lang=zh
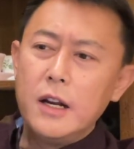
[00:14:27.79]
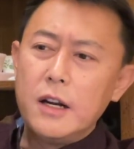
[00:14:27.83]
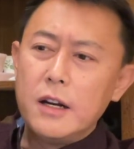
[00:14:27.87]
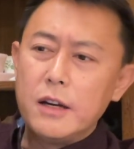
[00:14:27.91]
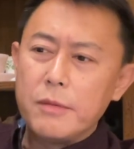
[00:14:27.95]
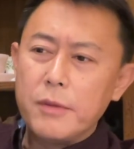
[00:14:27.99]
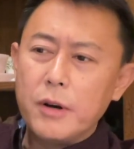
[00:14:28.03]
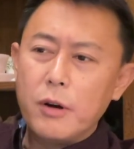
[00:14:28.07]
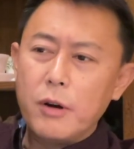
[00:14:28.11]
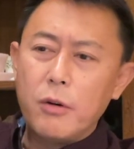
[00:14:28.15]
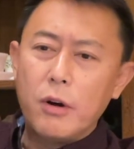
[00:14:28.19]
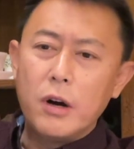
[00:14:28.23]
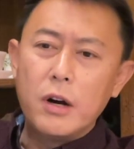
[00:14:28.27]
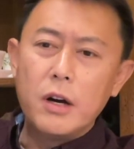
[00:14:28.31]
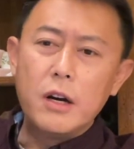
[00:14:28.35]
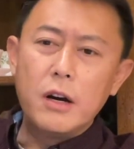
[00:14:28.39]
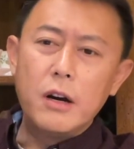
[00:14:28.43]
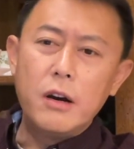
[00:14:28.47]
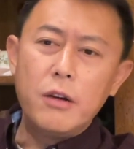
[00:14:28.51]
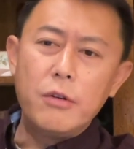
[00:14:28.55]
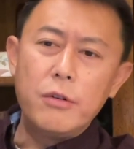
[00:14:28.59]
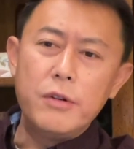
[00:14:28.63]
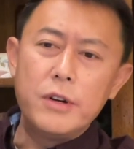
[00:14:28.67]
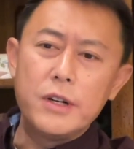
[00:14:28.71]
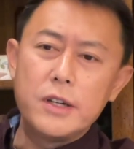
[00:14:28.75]
什么黄河
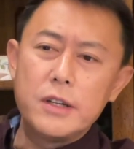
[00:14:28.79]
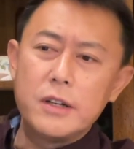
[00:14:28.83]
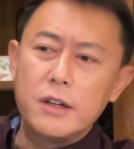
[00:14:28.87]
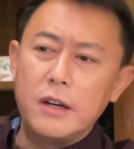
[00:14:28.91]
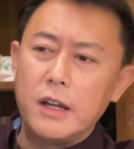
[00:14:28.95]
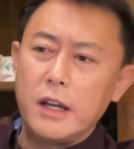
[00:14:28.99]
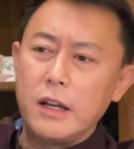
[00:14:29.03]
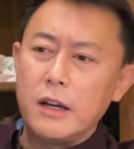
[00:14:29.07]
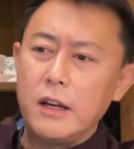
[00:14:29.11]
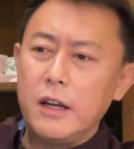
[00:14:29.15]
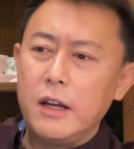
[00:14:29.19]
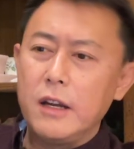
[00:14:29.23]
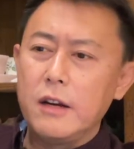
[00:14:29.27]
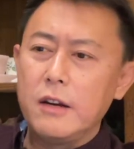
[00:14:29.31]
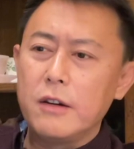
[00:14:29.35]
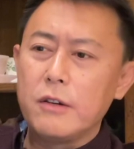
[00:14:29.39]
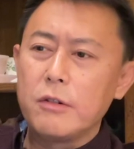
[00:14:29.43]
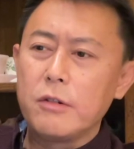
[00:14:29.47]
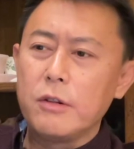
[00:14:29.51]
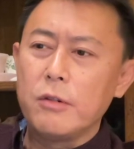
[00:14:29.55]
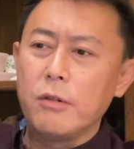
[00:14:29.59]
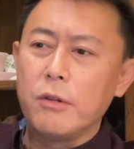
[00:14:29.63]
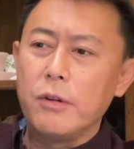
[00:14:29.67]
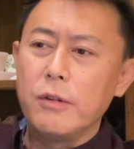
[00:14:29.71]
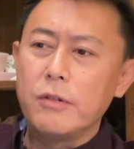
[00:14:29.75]
流域治理
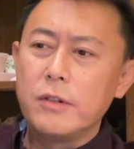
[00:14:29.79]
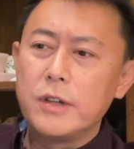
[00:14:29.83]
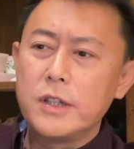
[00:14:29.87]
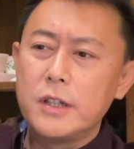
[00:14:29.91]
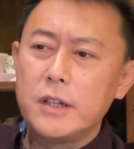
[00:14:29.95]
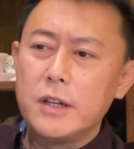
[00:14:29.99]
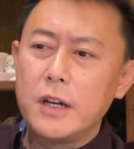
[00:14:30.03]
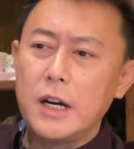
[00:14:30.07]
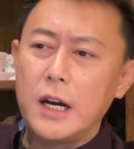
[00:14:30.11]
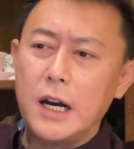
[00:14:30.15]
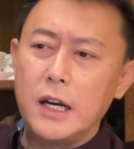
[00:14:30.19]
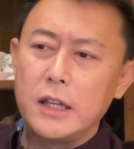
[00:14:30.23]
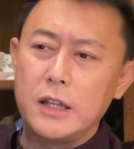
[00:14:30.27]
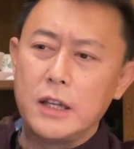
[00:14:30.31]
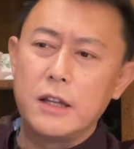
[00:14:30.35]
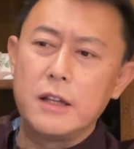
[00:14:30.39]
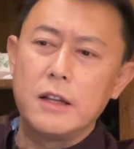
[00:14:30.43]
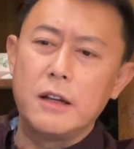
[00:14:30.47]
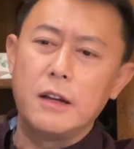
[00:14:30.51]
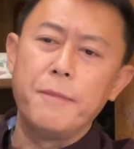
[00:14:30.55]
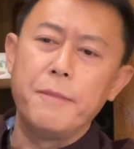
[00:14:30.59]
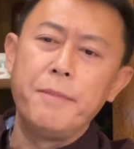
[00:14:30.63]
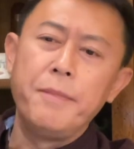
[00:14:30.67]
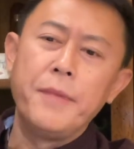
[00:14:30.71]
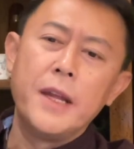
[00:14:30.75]
水土流失啊等
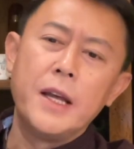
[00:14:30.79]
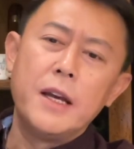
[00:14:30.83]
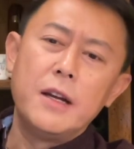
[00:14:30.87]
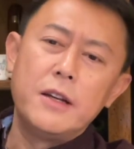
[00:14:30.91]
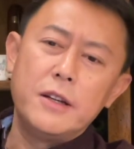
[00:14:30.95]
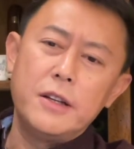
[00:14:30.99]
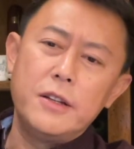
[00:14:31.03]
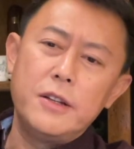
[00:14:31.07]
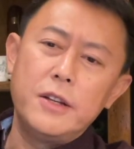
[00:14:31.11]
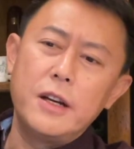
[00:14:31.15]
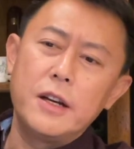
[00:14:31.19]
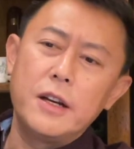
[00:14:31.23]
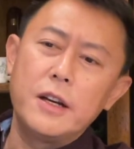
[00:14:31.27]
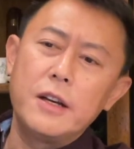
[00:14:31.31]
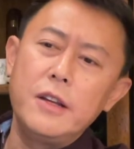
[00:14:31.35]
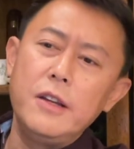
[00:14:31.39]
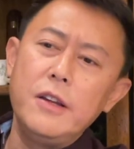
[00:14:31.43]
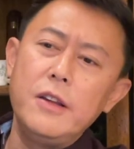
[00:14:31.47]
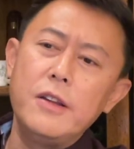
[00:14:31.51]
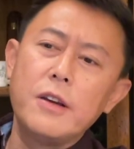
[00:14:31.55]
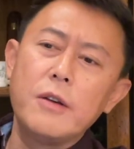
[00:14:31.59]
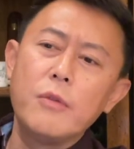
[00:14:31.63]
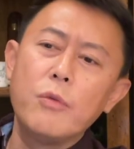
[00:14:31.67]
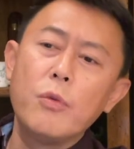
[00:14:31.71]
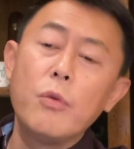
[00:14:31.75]
等这些跟
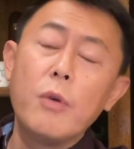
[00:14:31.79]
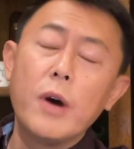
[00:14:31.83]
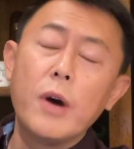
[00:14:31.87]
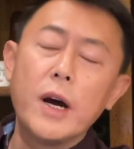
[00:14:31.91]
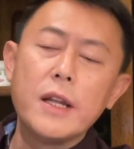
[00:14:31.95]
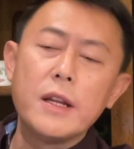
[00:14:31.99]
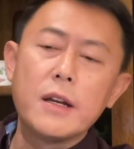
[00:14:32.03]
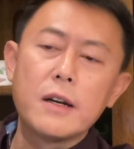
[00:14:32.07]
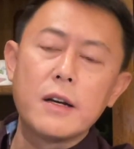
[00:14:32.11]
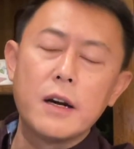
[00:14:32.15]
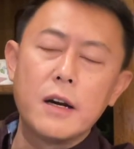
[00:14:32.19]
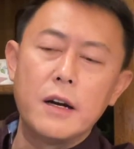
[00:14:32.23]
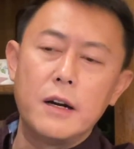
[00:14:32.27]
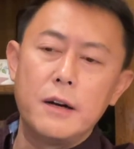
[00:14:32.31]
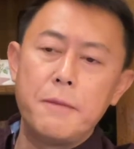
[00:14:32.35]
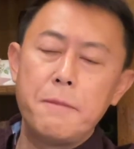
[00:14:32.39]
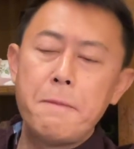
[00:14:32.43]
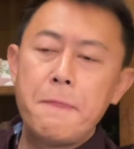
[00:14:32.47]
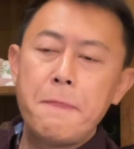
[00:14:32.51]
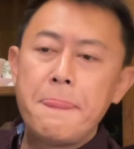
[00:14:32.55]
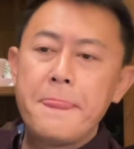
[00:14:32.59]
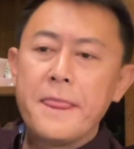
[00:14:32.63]
疫情无关的事儿，